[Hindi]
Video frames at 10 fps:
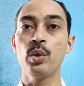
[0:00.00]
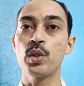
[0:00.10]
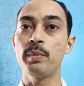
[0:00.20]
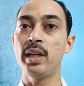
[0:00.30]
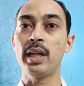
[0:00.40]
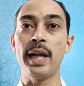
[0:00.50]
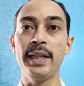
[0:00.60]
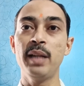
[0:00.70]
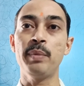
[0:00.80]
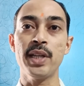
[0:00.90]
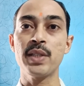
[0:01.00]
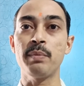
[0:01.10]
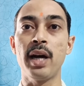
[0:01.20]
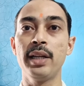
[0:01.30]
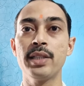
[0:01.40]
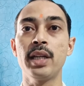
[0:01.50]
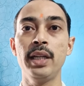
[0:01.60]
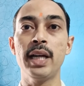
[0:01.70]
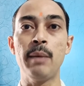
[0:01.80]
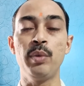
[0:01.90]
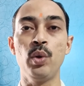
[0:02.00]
उसमें 90 प्लस मान के चलिए आप